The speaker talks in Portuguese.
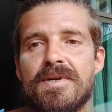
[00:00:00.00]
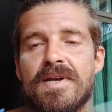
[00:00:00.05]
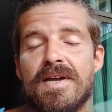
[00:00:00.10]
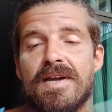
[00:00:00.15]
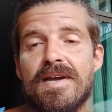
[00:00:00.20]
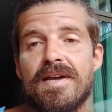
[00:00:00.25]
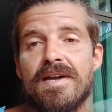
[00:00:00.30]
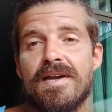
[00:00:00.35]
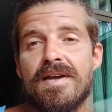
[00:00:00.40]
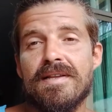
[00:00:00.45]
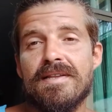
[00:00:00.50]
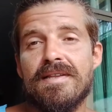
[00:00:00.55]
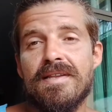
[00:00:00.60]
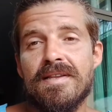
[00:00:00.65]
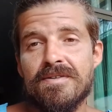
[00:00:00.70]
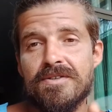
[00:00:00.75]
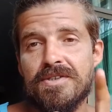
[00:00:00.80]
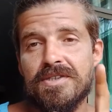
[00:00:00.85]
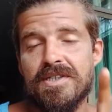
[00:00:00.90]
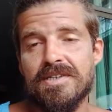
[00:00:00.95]
É,
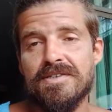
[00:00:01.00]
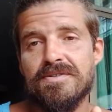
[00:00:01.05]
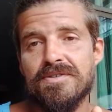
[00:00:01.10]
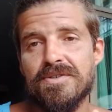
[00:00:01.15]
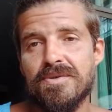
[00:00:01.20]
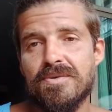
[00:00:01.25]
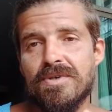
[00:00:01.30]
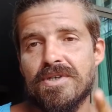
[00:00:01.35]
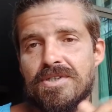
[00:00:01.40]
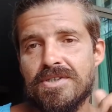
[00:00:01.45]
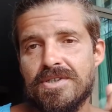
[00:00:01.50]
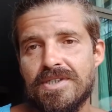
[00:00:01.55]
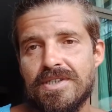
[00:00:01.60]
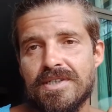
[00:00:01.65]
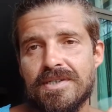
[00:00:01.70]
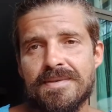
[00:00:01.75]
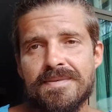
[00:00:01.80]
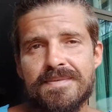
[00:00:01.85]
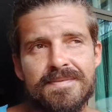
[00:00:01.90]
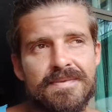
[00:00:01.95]
não se esqueçam de
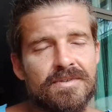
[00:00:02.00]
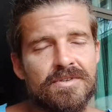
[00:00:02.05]
curtir,